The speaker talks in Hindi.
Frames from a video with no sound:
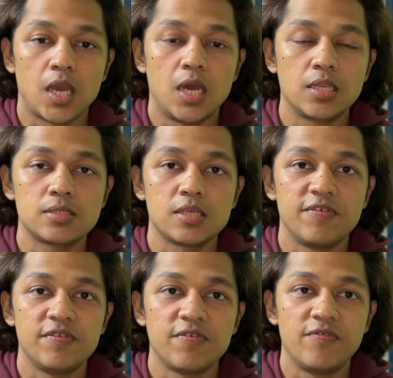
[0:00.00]
आर एस
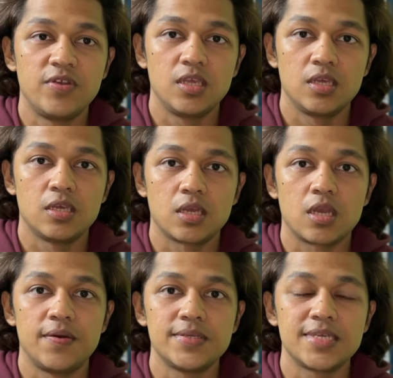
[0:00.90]
सेवन फिफ्टी
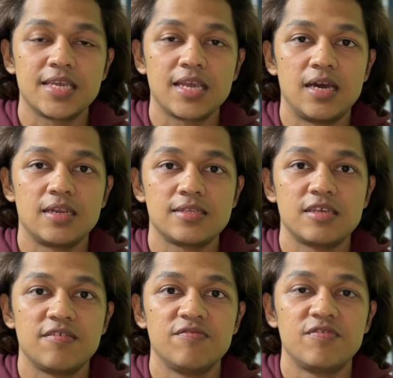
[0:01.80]
कावासाकी का आर एस
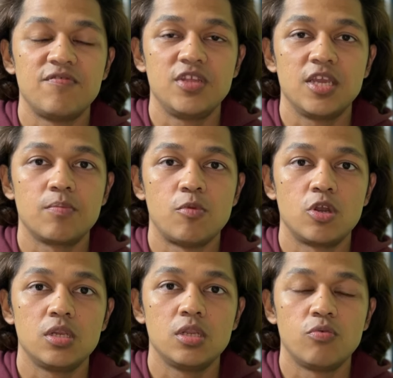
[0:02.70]
सेवन फिफ्टी एक
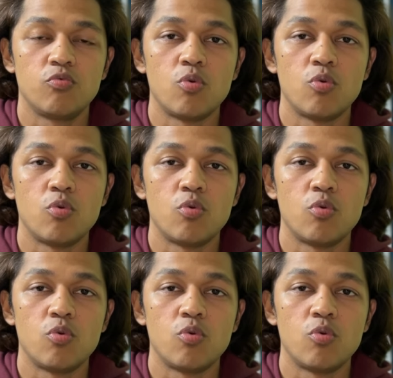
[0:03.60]
मॉडल है